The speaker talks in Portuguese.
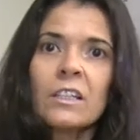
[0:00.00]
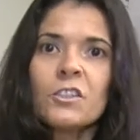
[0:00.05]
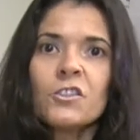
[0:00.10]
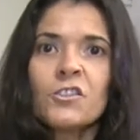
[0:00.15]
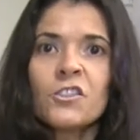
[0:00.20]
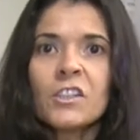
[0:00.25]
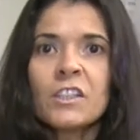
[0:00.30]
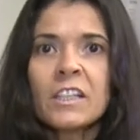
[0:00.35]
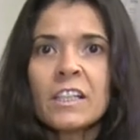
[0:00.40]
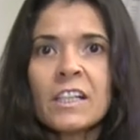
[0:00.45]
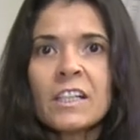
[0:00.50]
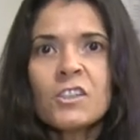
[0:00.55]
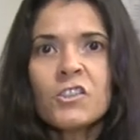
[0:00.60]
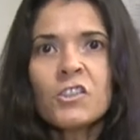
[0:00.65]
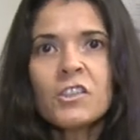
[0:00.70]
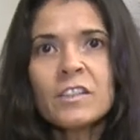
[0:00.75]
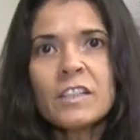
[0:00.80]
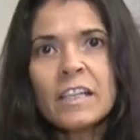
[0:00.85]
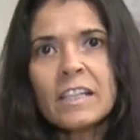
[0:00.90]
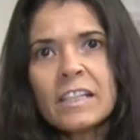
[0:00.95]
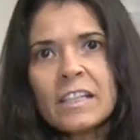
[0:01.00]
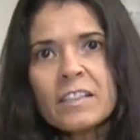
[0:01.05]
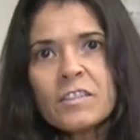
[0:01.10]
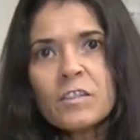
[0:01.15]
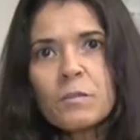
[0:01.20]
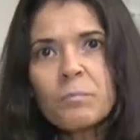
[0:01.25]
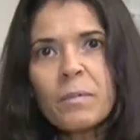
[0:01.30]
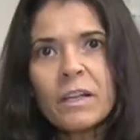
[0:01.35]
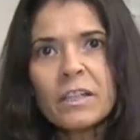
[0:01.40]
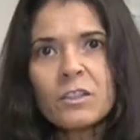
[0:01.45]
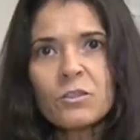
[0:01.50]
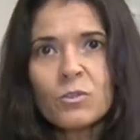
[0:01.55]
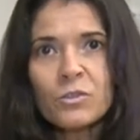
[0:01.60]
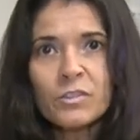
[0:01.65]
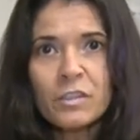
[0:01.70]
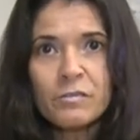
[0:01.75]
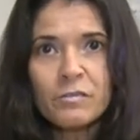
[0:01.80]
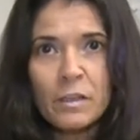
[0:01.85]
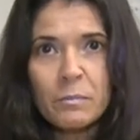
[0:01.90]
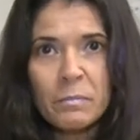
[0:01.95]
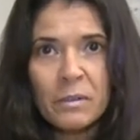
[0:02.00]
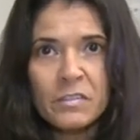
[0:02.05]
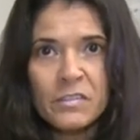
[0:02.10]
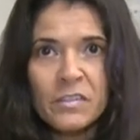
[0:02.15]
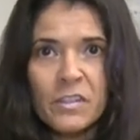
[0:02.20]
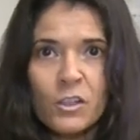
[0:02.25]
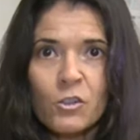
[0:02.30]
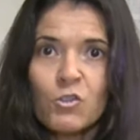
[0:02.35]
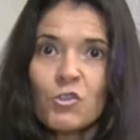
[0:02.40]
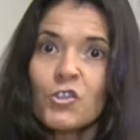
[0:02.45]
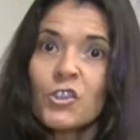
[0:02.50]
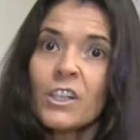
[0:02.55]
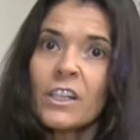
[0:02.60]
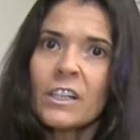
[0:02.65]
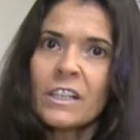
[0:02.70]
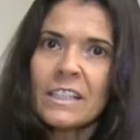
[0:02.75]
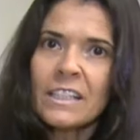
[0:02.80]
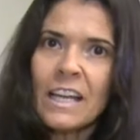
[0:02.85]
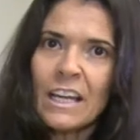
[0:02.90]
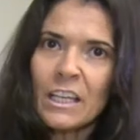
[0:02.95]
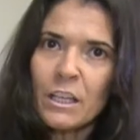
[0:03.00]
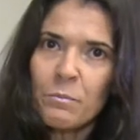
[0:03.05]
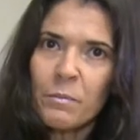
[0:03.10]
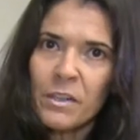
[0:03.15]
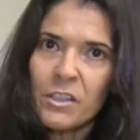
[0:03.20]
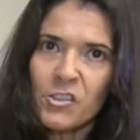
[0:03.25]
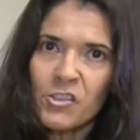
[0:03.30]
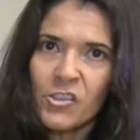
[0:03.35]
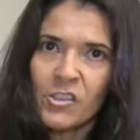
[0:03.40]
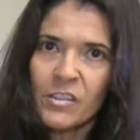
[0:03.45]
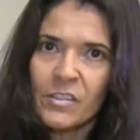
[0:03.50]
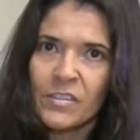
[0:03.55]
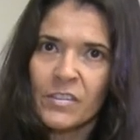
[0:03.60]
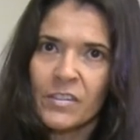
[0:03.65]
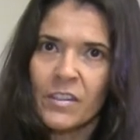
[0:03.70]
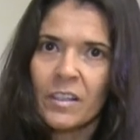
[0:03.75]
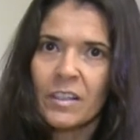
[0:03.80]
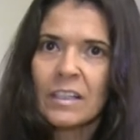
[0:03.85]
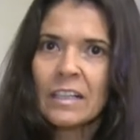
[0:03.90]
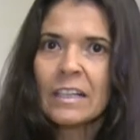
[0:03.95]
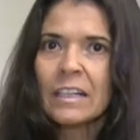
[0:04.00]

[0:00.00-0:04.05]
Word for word: de grande interesse para a indústria farmacêutica e alimentícia.